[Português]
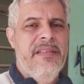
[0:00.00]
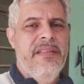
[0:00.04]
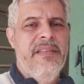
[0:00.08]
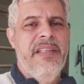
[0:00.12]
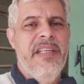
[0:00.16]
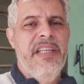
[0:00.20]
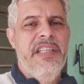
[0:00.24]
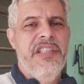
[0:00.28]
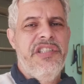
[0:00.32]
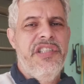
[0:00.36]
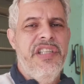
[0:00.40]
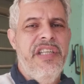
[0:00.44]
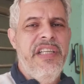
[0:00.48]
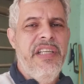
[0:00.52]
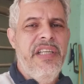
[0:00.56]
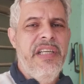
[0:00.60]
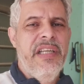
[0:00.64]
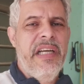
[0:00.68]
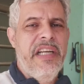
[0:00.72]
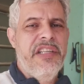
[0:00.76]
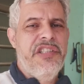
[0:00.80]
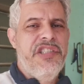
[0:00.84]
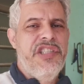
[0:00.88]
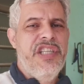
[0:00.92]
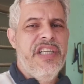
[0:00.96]
Deixa aí
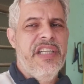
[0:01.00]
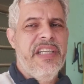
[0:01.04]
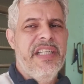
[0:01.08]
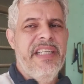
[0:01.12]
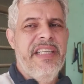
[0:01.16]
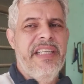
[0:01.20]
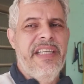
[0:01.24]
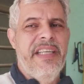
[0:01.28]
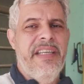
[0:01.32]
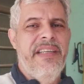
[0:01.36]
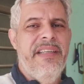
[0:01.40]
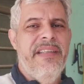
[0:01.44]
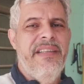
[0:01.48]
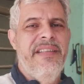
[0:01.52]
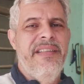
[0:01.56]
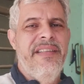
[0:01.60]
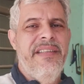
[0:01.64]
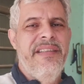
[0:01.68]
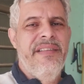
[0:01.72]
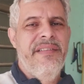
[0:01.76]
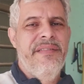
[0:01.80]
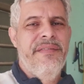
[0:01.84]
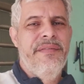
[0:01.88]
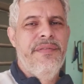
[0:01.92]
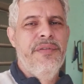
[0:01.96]
a dica aí.
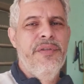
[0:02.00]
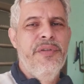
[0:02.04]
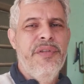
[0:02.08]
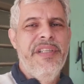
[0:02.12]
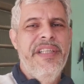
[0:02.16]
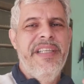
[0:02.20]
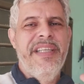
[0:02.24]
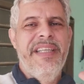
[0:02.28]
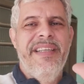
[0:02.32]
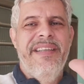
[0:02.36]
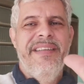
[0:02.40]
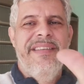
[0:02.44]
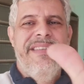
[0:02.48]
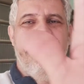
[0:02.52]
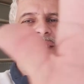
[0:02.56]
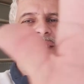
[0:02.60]
Fui!